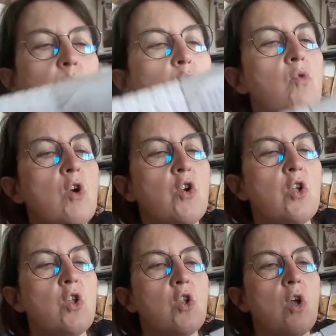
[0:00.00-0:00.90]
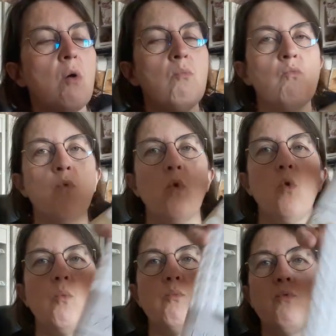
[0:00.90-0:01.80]
Je me suis acheté ça
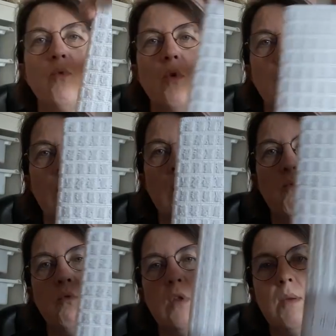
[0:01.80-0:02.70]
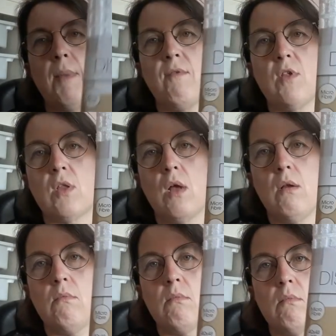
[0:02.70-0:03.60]
pour euh, égoutter ma
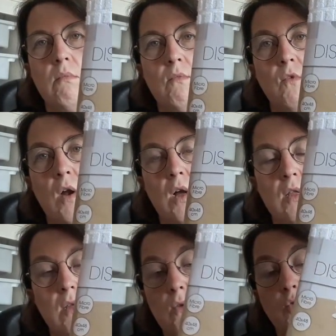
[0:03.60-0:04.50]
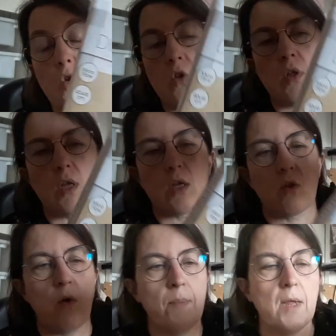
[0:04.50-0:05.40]
vaisselle. Voilà, c'est très intéressant.